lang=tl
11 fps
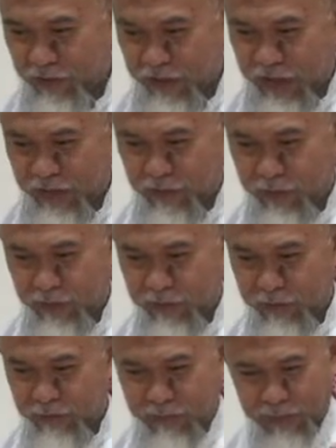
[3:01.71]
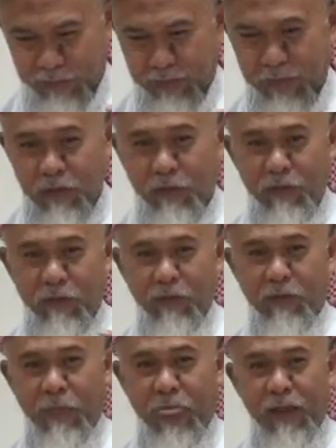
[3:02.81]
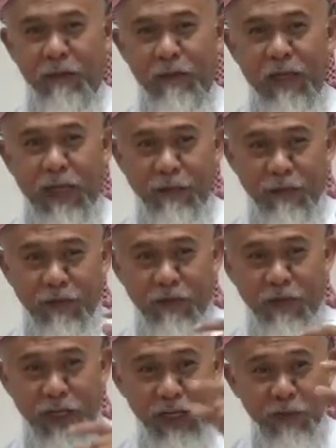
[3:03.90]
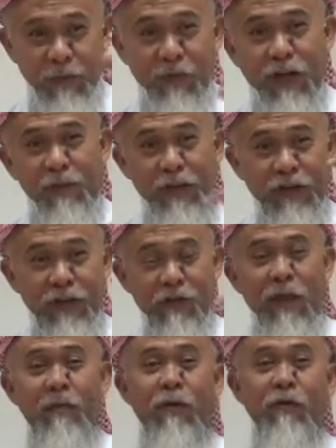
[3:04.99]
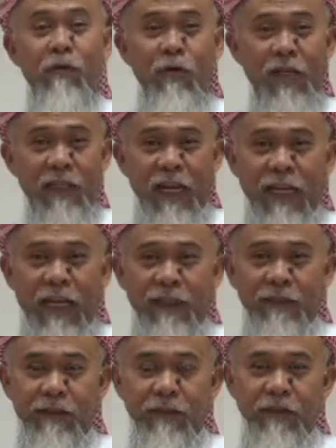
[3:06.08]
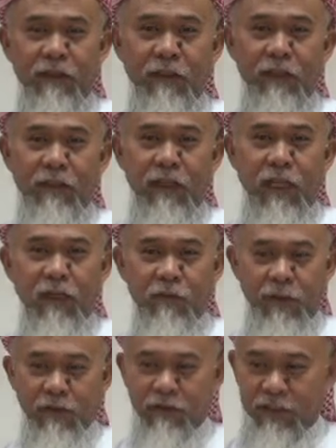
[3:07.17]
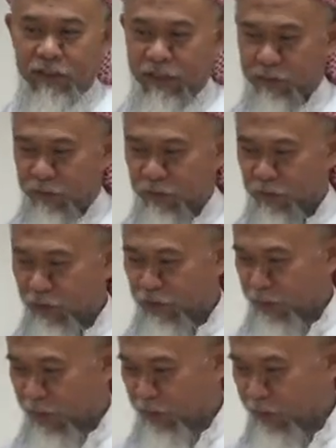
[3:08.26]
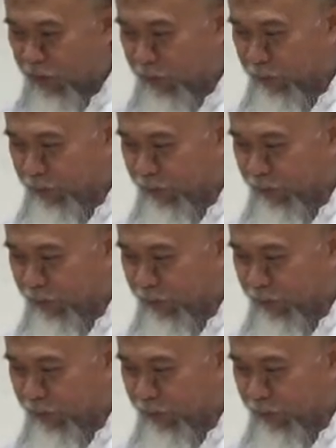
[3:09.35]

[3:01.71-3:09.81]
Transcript: doon ng ano, um, oh, i-review-review niyo, may makukuha talaga. Oh, ano pa yung tungkol sa baboy?